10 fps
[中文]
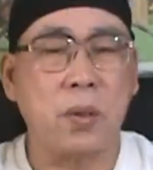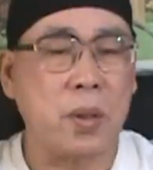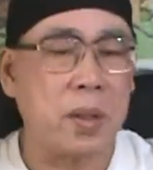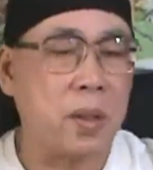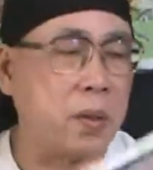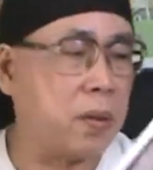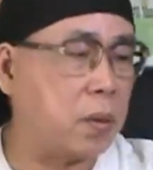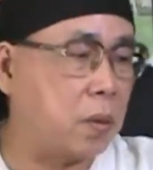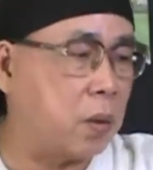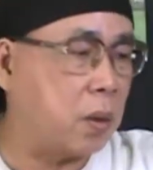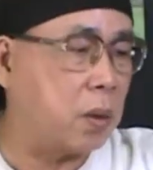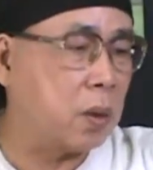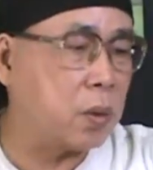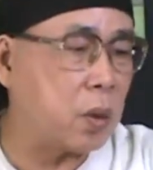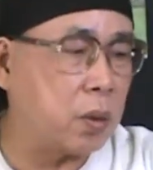学这些东西。中国
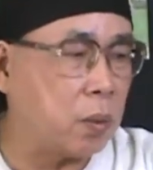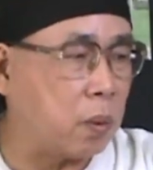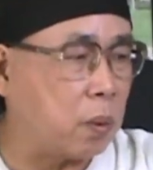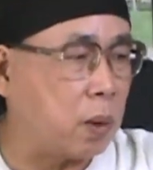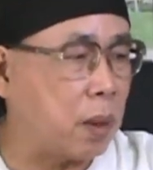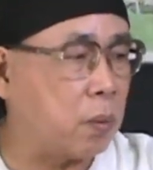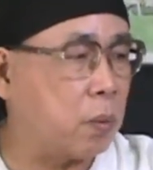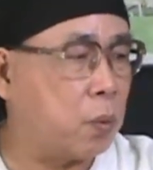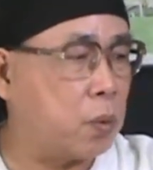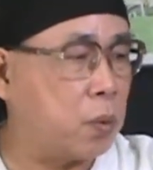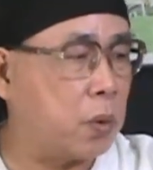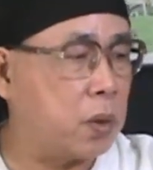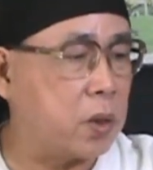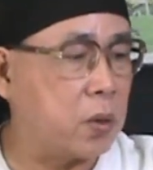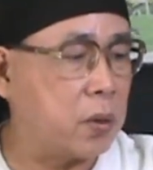传统文化武术就是
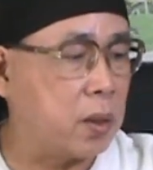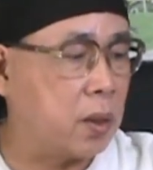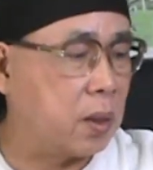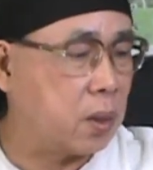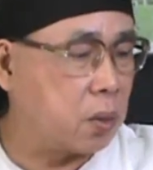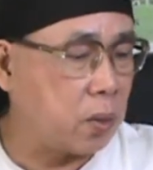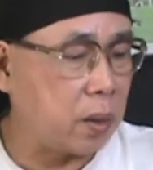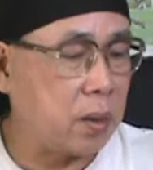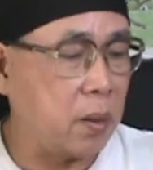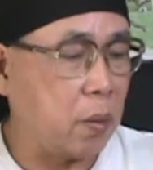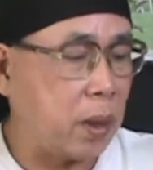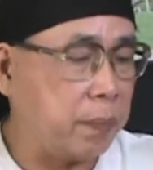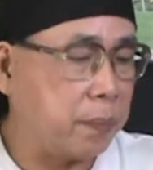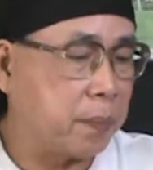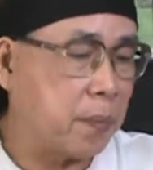其中重要的一
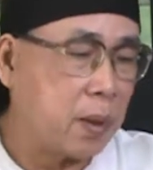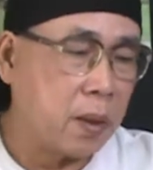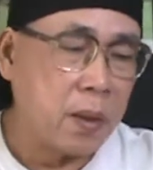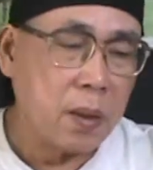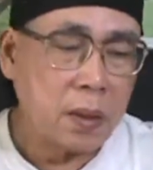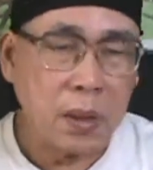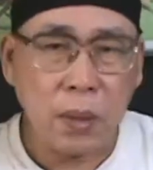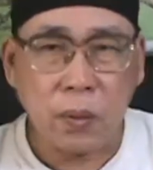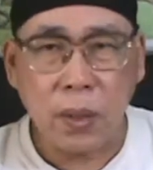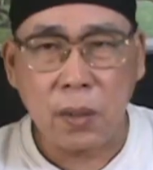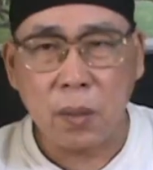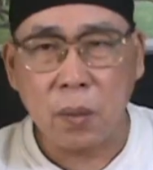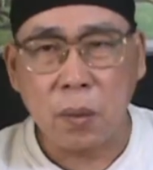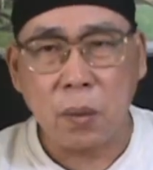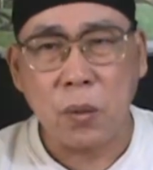环。那有的人就
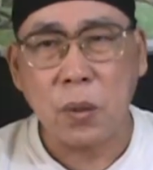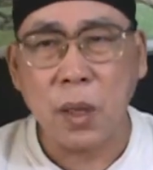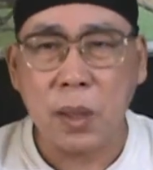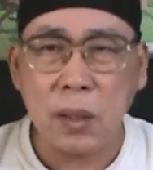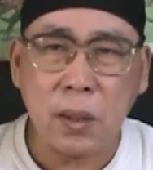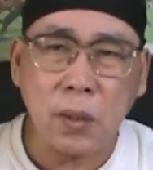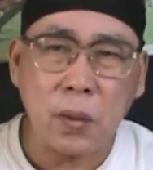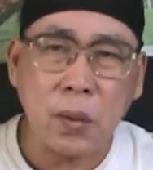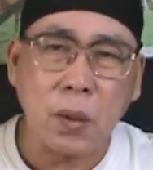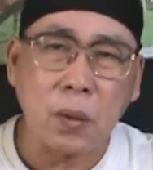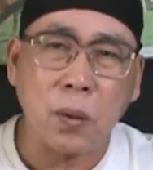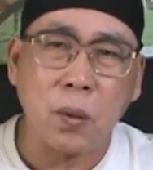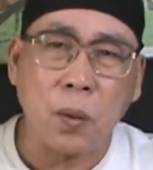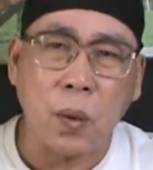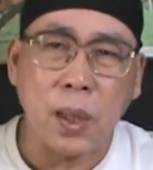问我说：“哎，这个东西都很都
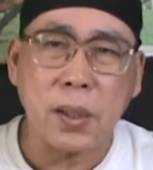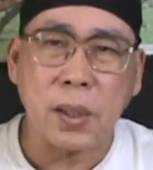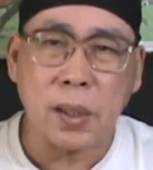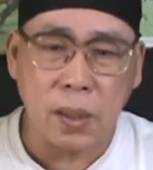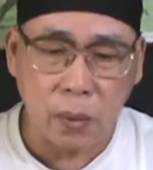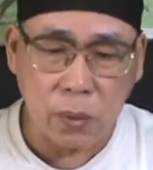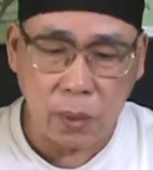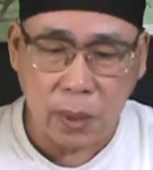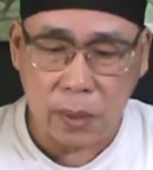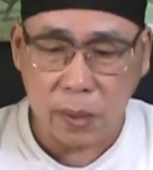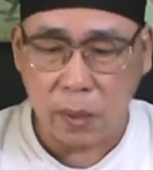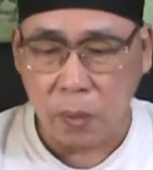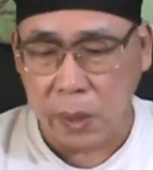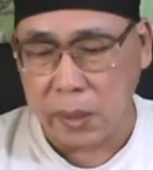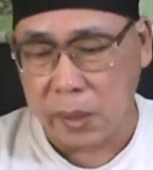很花钱的。”我说：“那这个
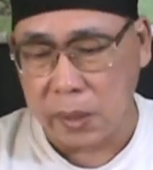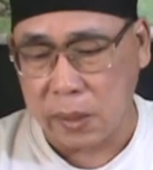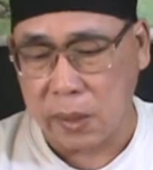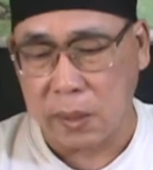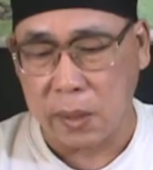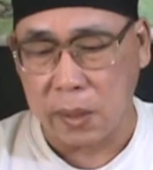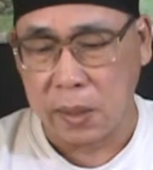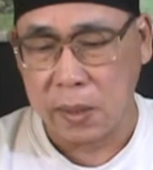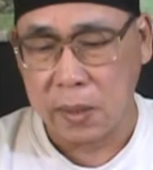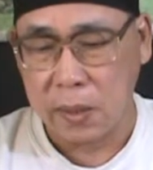花钱的事情，哈，